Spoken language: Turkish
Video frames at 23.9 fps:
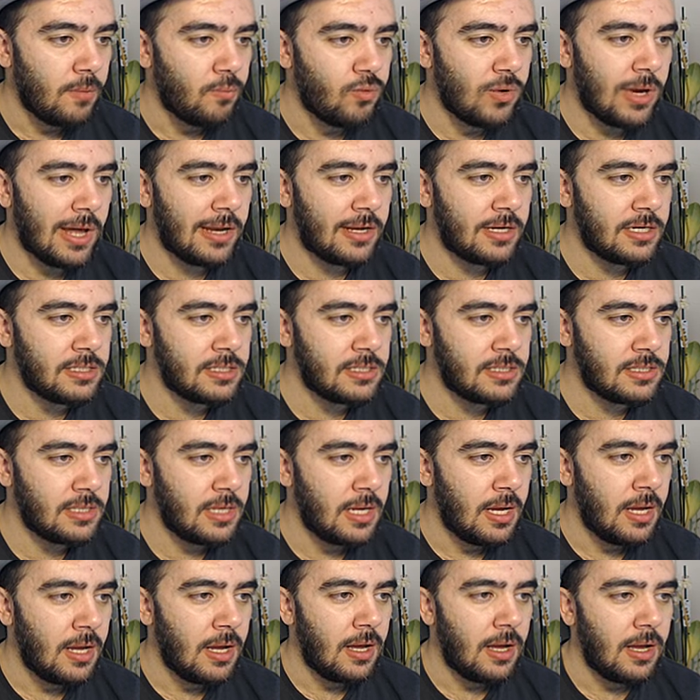Bunu alırız.
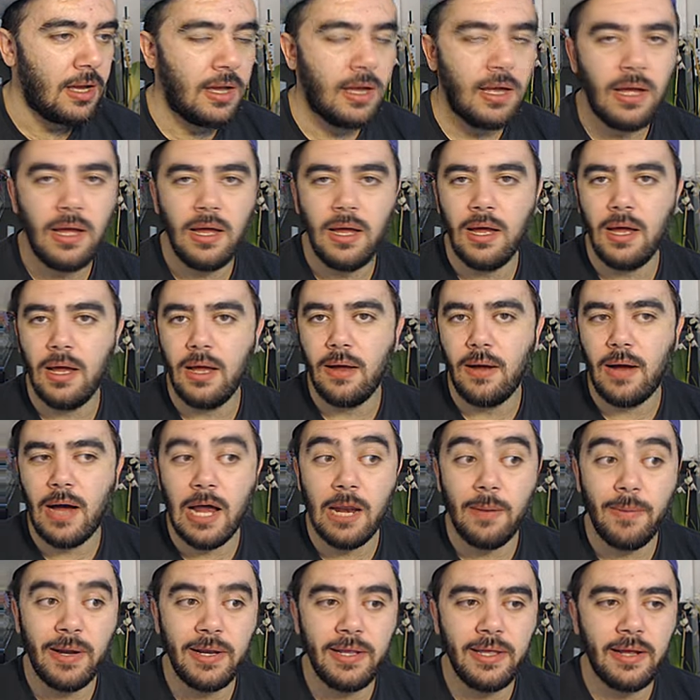Ee,
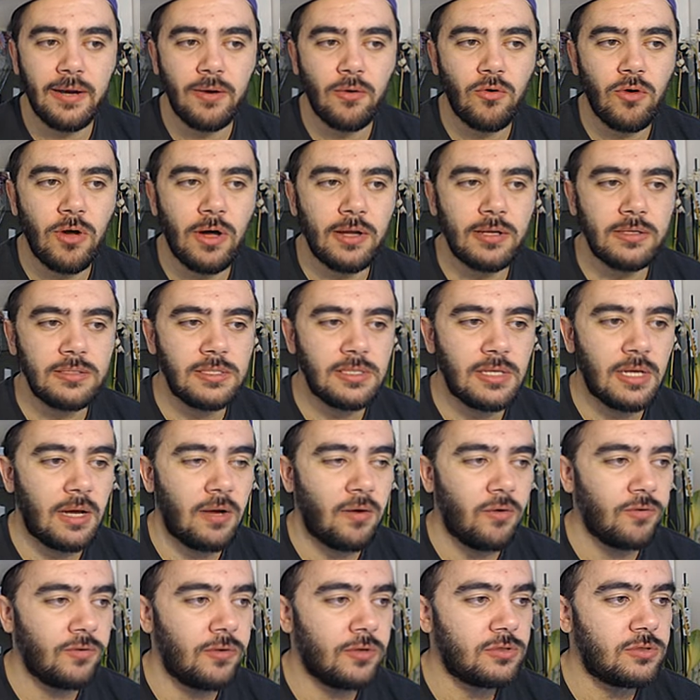Alba'nın yerine koyarız.
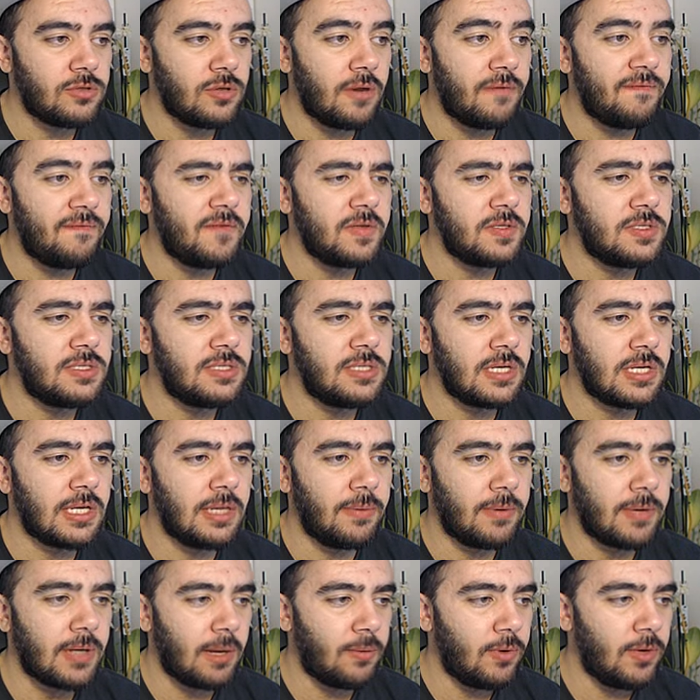Ondan sonra fıstık
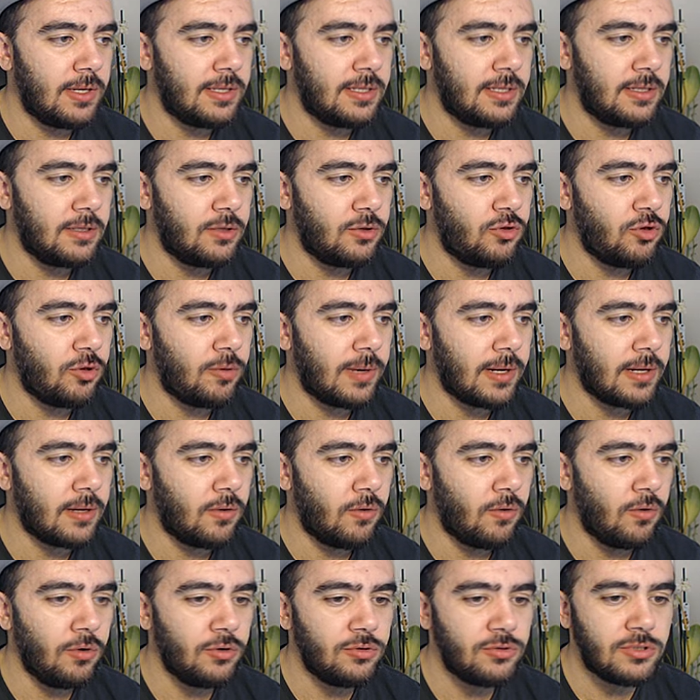gibi kabul edildi diyor. Bak
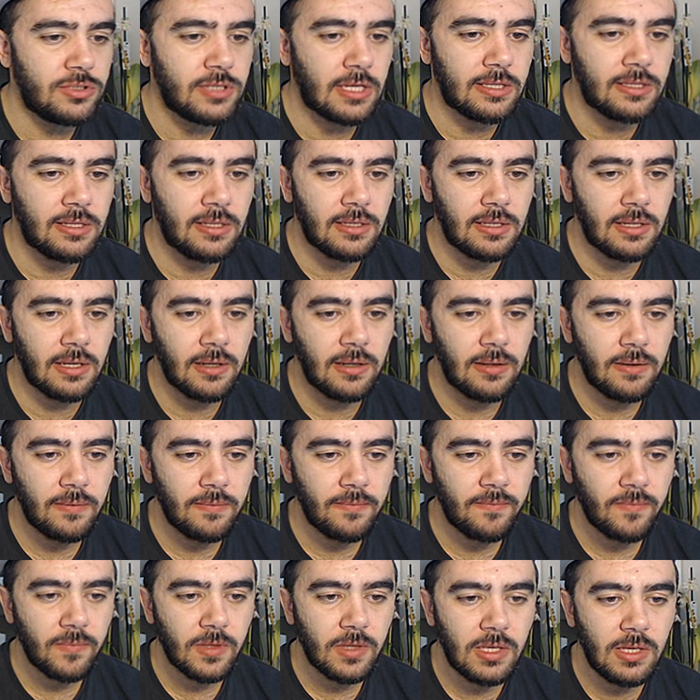oyuncu satıldı.
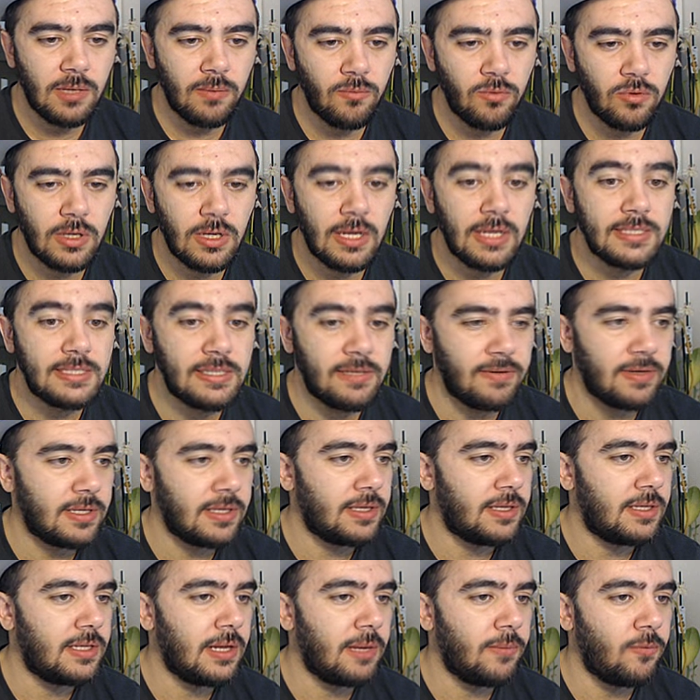Kim bu? He Seve
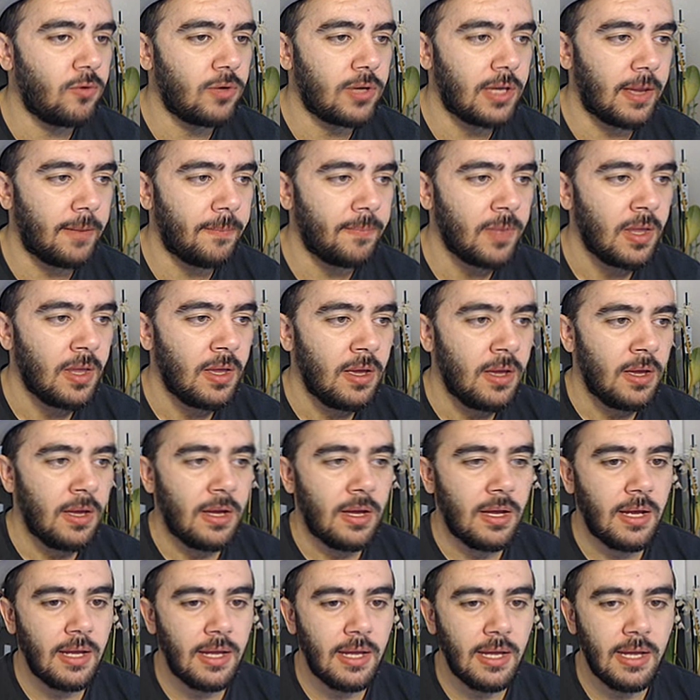gitti. Tamam okey.
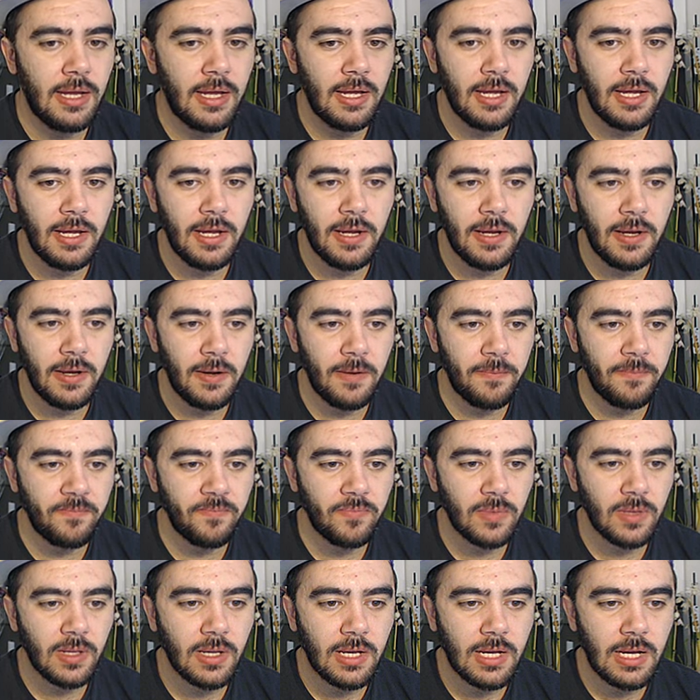Ee,
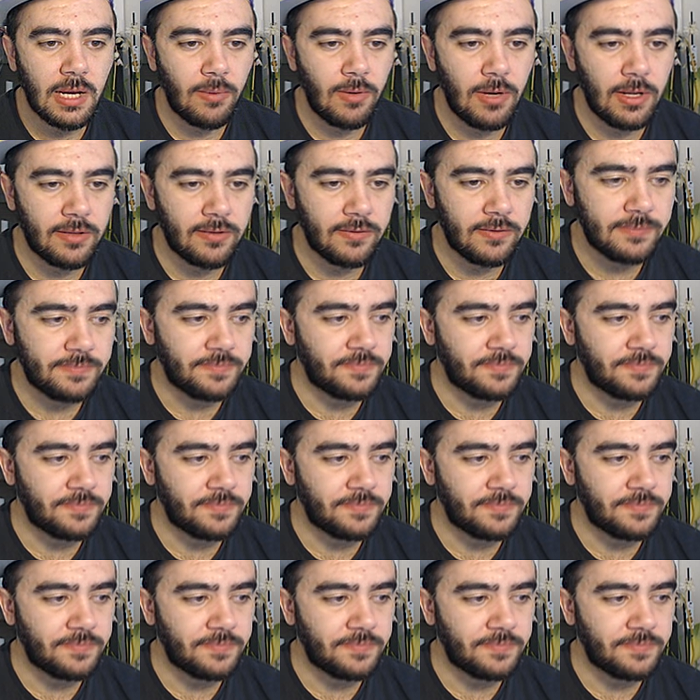kabul et.